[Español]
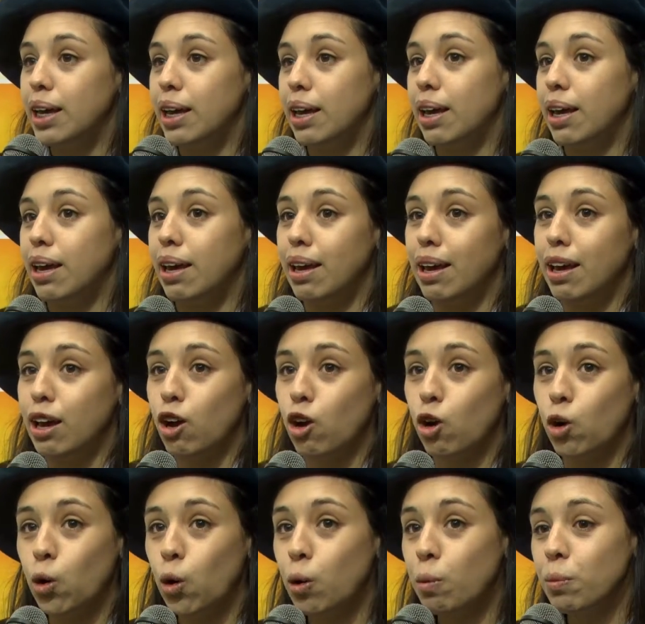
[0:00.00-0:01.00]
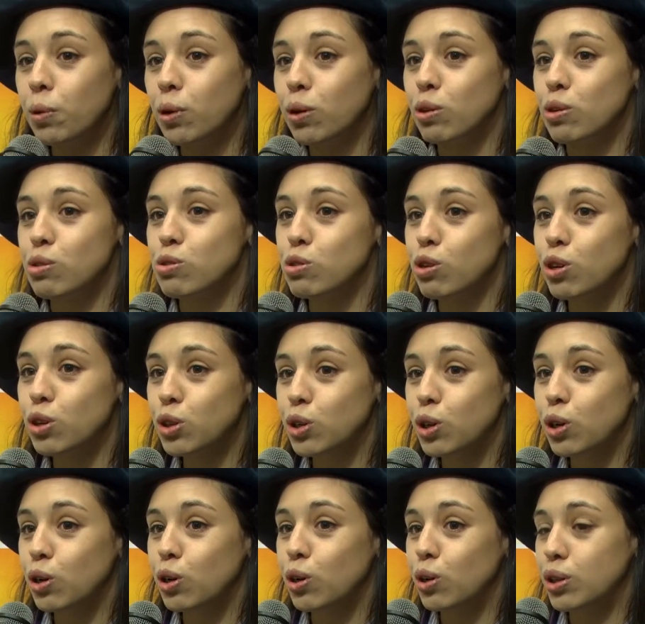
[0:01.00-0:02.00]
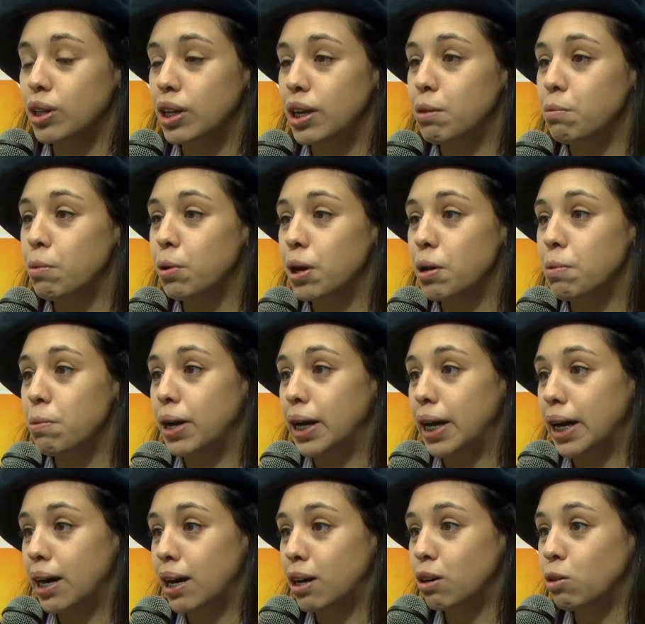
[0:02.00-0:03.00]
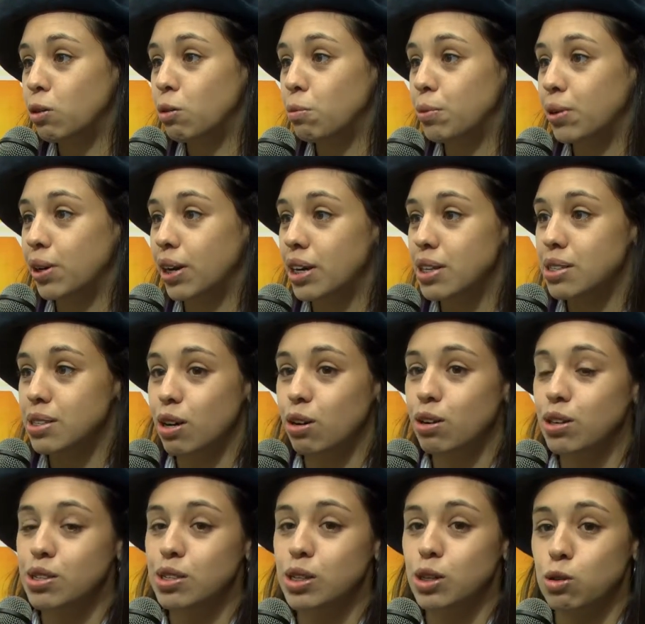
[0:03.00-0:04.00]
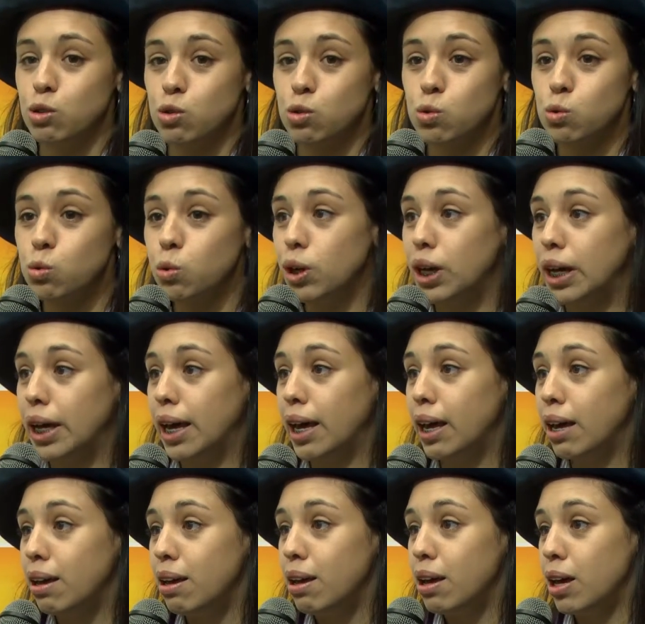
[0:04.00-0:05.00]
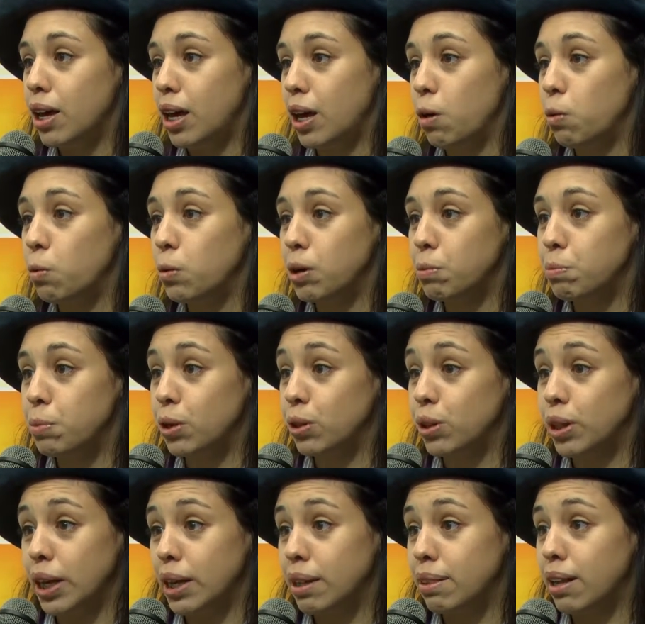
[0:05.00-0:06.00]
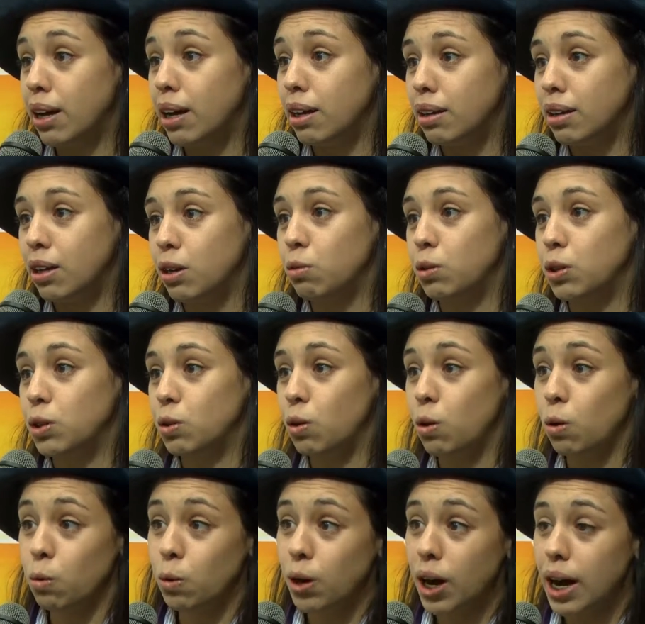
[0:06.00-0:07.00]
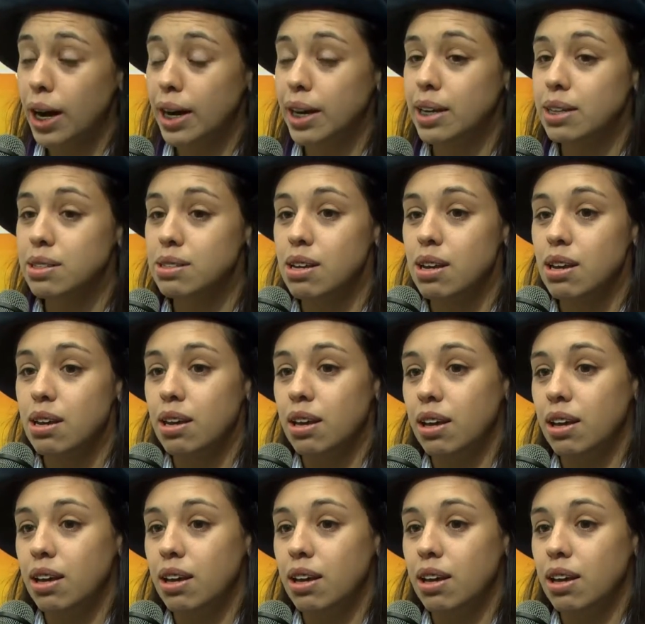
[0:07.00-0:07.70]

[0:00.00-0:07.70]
Eh, cómo nosotros tenemos que manejarnos como organizadores si nos surge eh, una protesta en nuestros lugares.